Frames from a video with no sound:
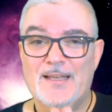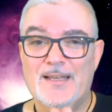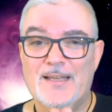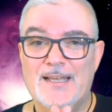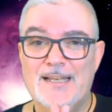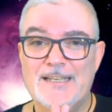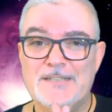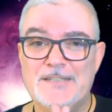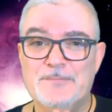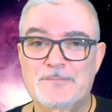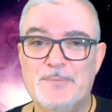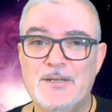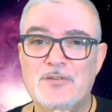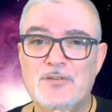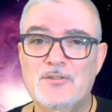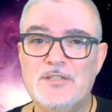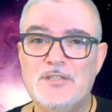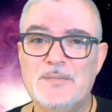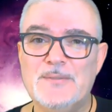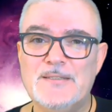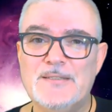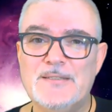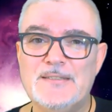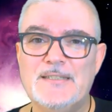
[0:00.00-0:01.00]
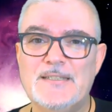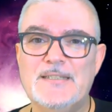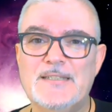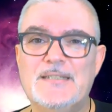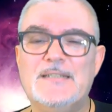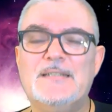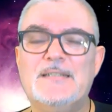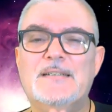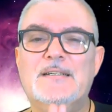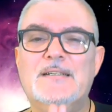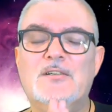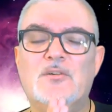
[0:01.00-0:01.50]
El espejo te va a
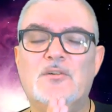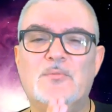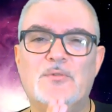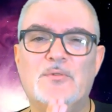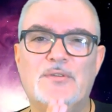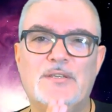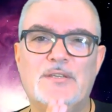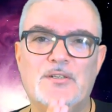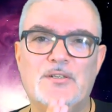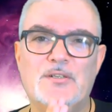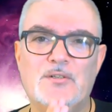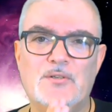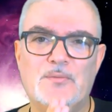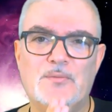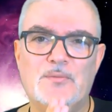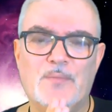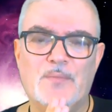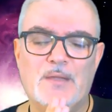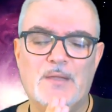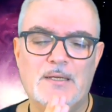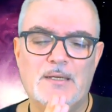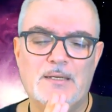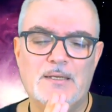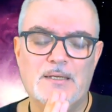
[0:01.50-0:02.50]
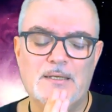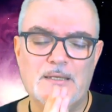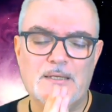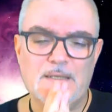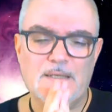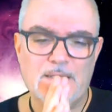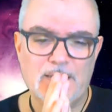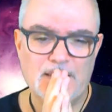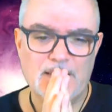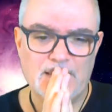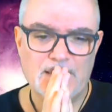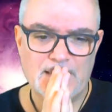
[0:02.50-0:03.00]
enseñar, como digo,
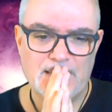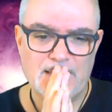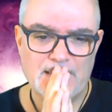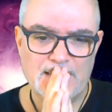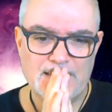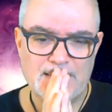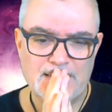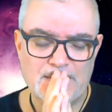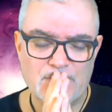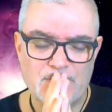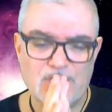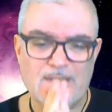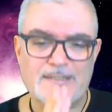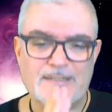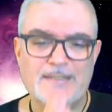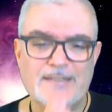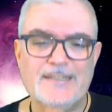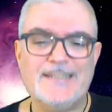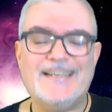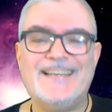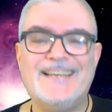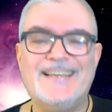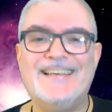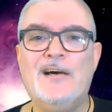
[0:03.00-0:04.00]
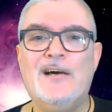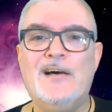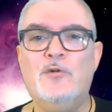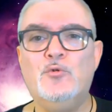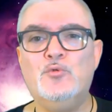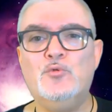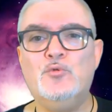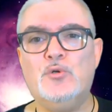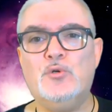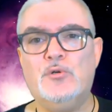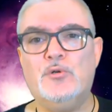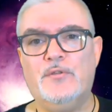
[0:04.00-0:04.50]
eh, es una técnica de
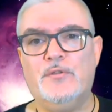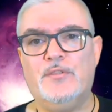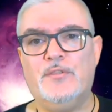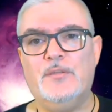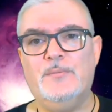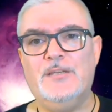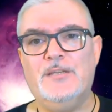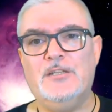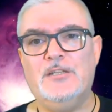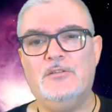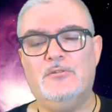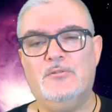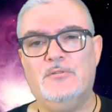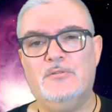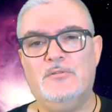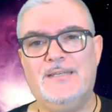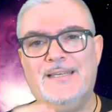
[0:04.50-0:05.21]
autoconocimiento.